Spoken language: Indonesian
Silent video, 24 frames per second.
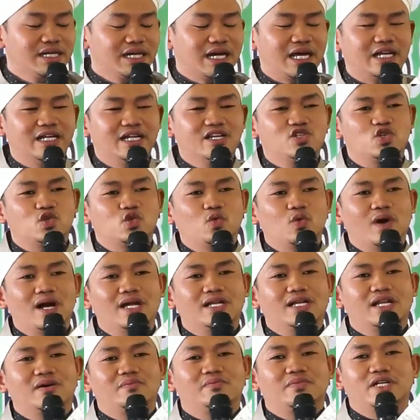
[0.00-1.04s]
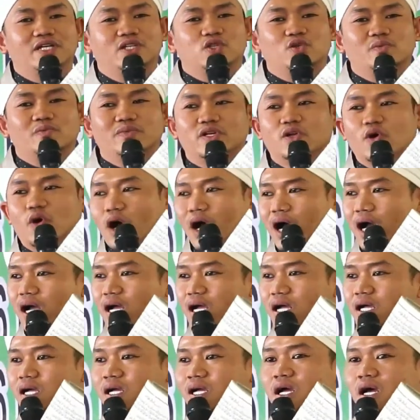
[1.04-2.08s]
karena suah Nabi itu berdoa